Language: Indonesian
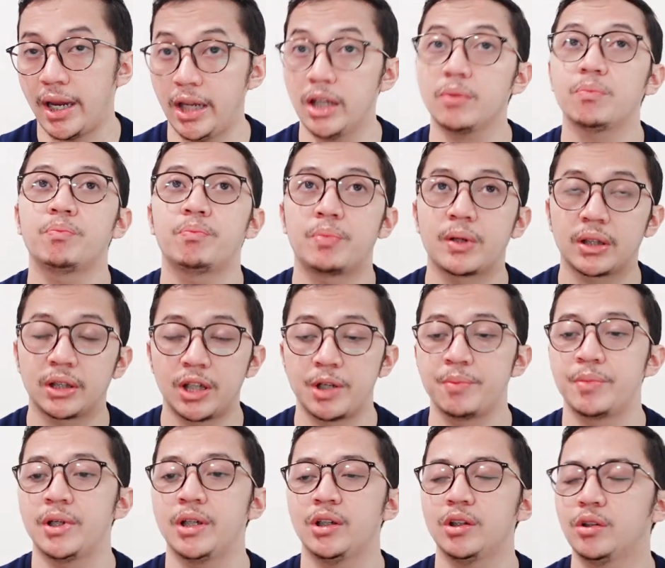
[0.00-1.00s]
ayat
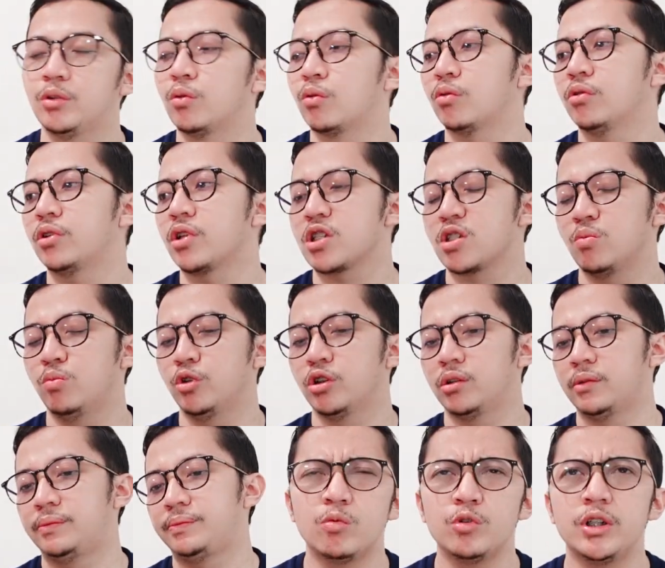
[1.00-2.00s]
pertama turun
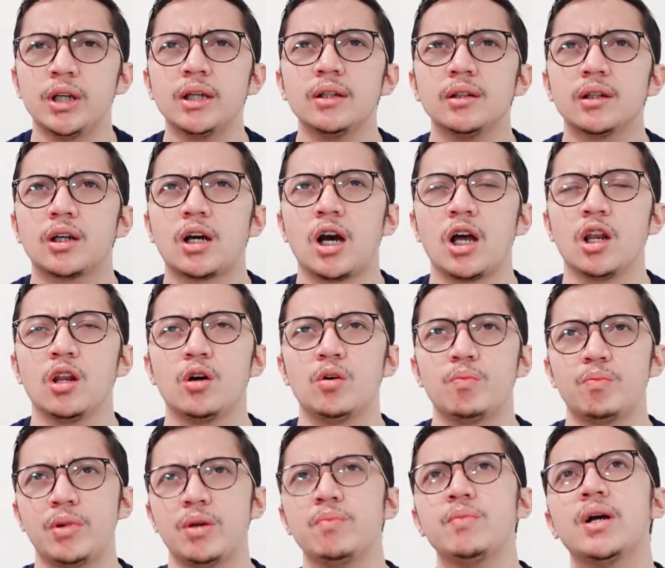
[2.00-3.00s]
tersebut. Kemudian
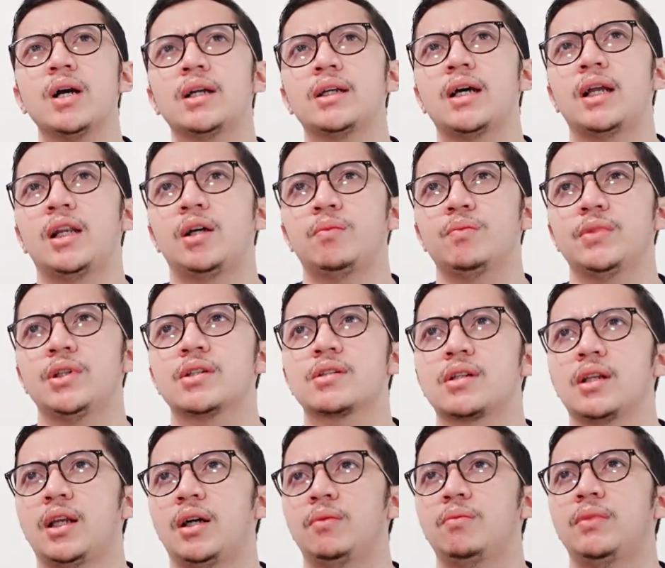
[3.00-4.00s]
kalau memang dalam
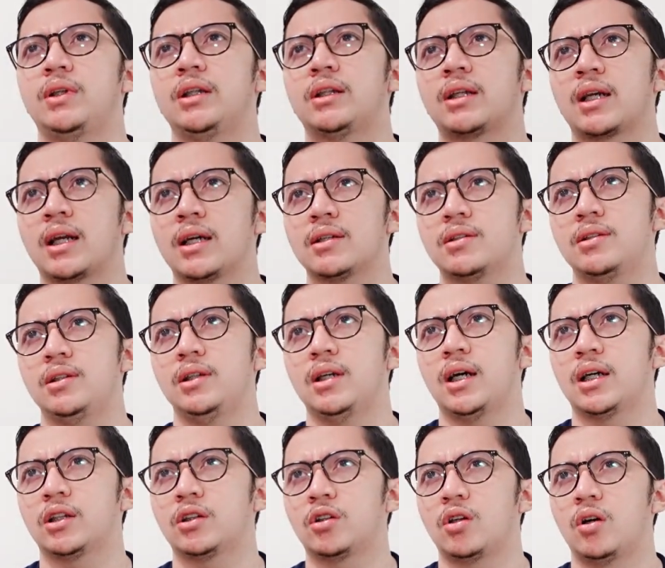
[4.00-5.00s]
Islam literasi
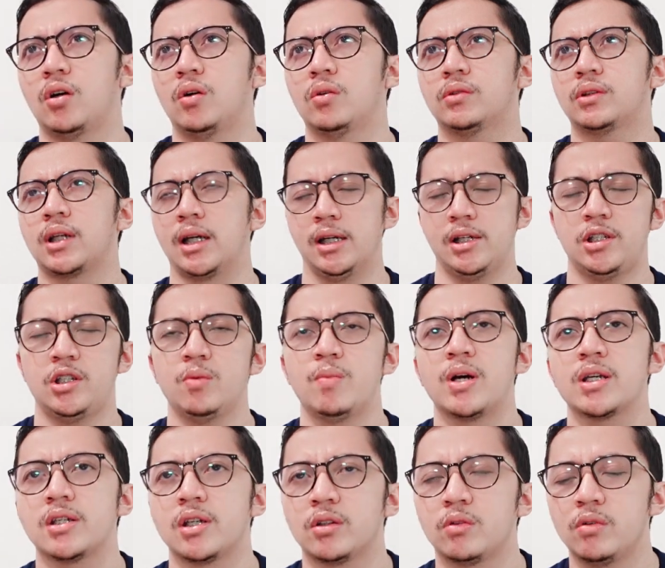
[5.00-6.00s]
atau tradisi
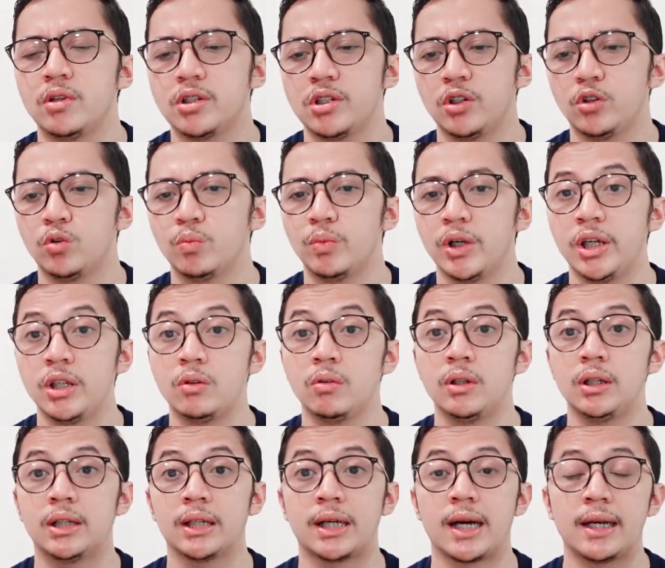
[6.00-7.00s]
baca tulis itu begitu
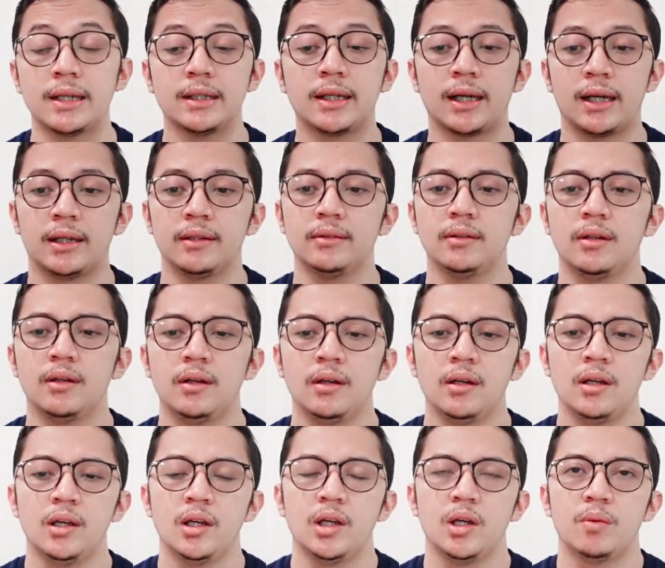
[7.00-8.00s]
ditekankan,
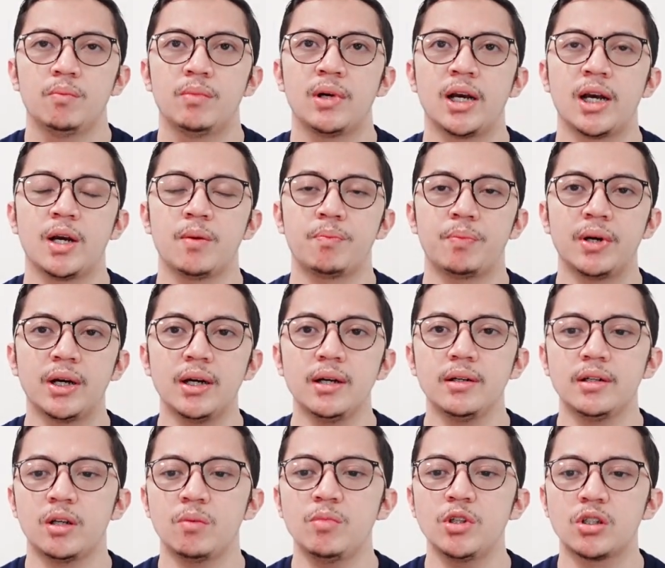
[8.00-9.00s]
mengapa
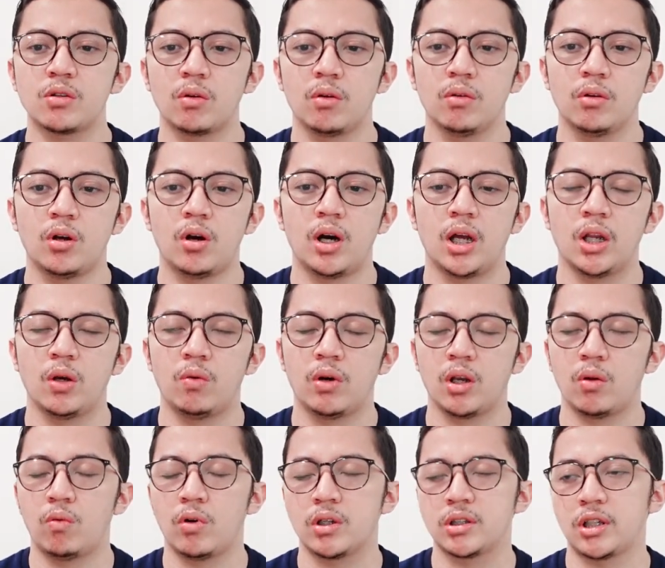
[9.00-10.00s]
Nabi Shallallahu
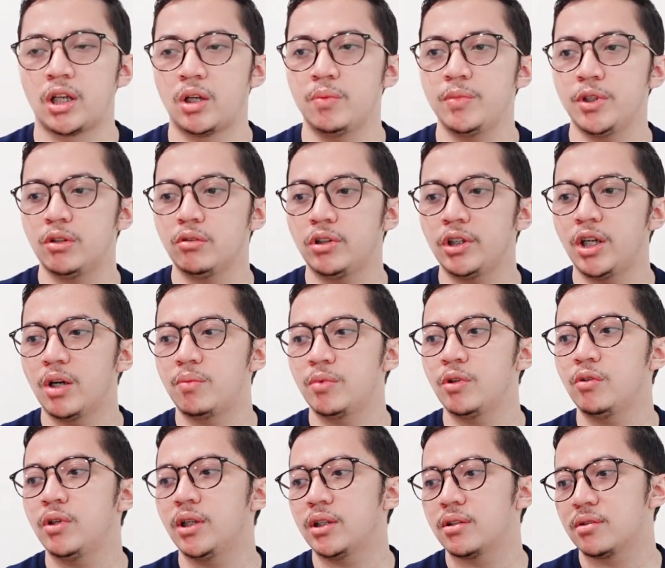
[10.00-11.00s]
Alaihi Wasallam itu tidak
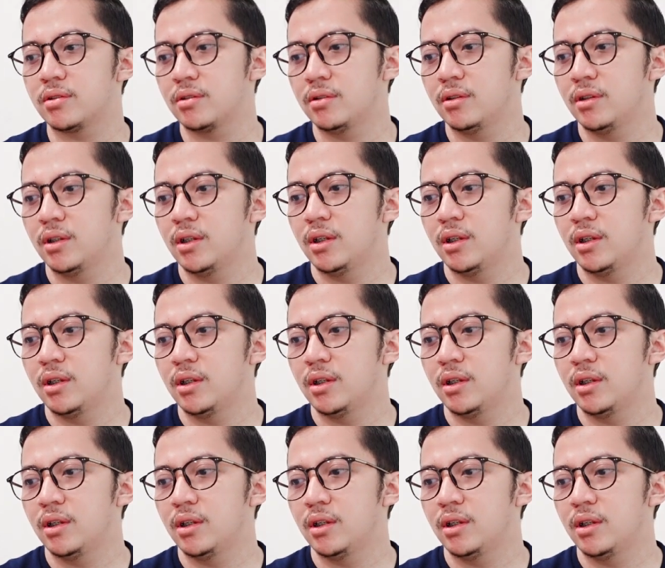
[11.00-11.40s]
menulis.